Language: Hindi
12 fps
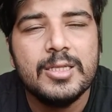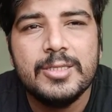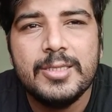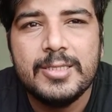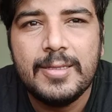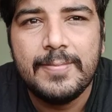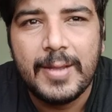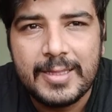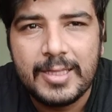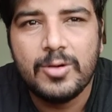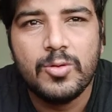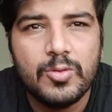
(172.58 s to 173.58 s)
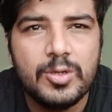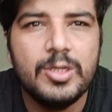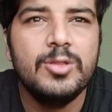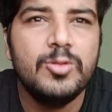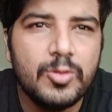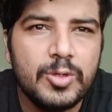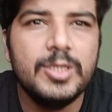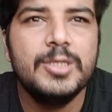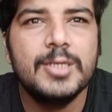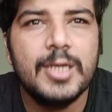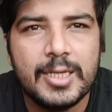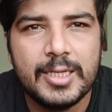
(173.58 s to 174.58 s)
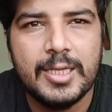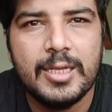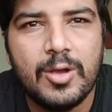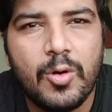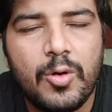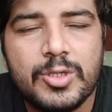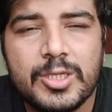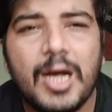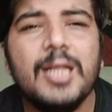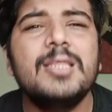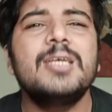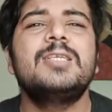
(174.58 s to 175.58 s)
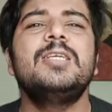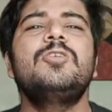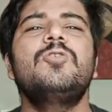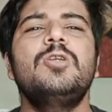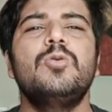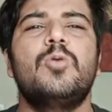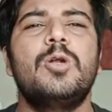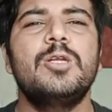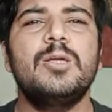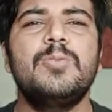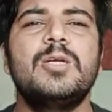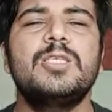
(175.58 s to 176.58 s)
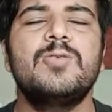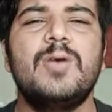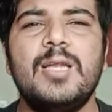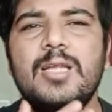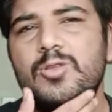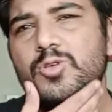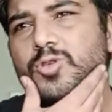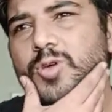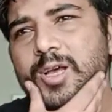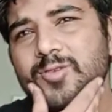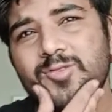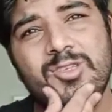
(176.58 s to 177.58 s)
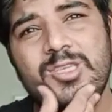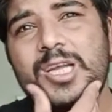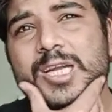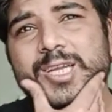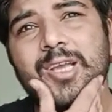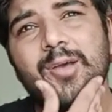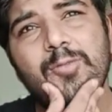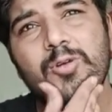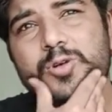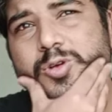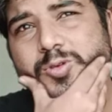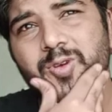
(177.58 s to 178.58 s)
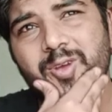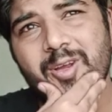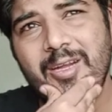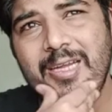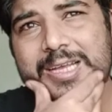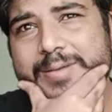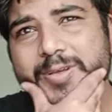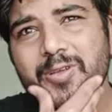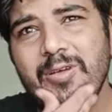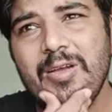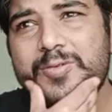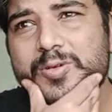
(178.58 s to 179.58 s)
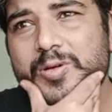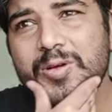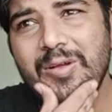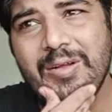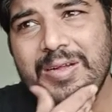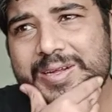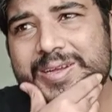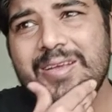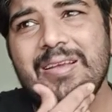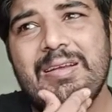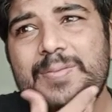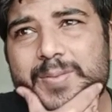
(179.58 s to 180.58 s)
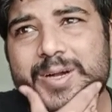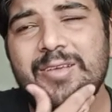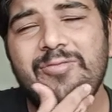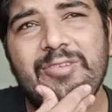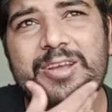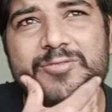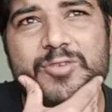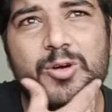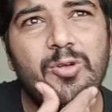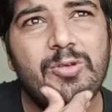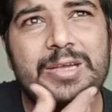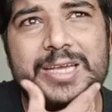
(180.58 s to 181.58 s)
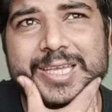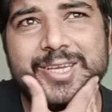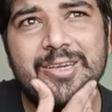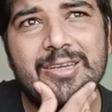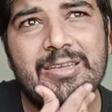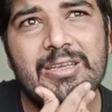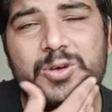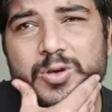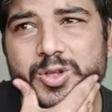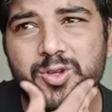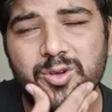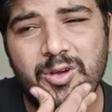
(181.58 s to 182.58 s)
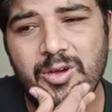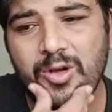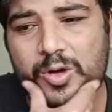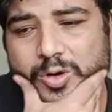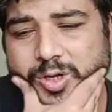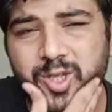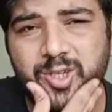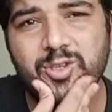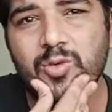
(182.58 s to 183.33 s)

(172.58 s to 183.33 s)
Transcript: चीज़ें बेहतर होंगी तो ही जाएंगे और जहाँ तक टी ट्वेंटी वर्ल्ड कप का सवाल है दोस्तों आई विश कि इंडिया में हो क्योंकि इंडिया में जो है वो एक बड़ी फैन फॉलोइंग है क्रिकेट की और ऑडियंस